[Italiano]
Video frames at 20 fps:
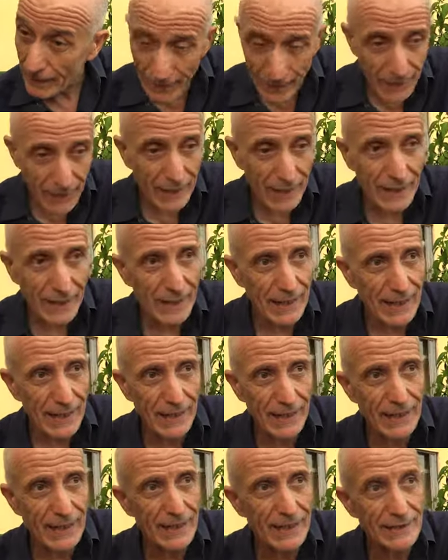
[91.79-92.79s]

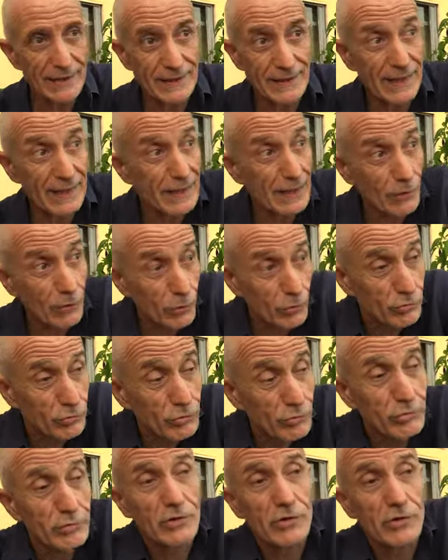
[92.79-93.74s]
e di agricoltura,